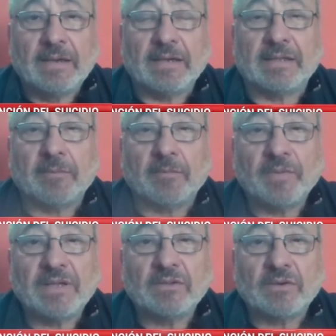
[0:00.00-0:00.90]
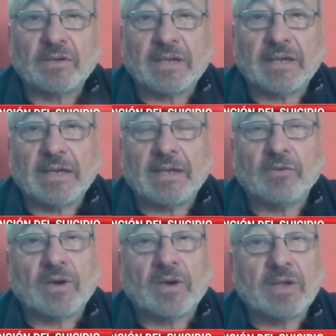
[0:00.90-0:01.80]
estamos viendo
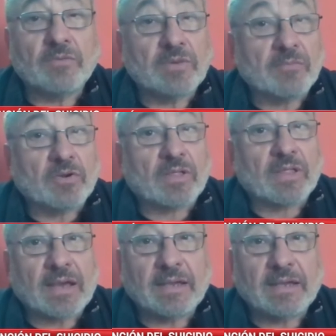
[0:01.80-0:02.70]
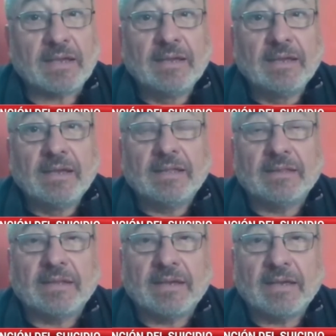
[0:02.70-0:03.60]
que no hay un abordaje
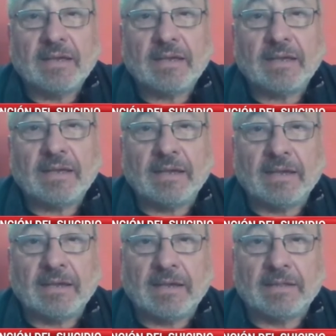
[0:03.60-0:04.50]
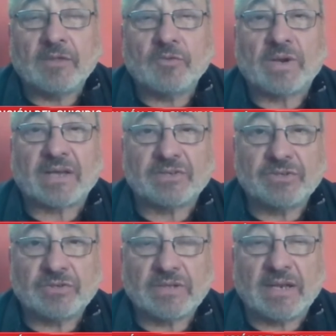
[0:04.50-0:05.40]
eh, de,
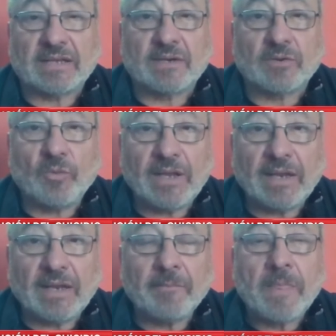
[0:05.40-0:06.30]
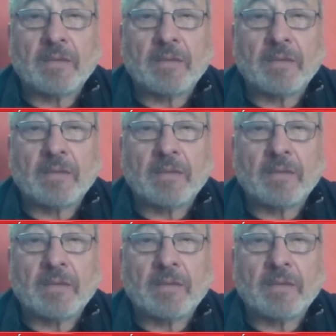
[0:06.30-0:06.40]
educación en las escuelas,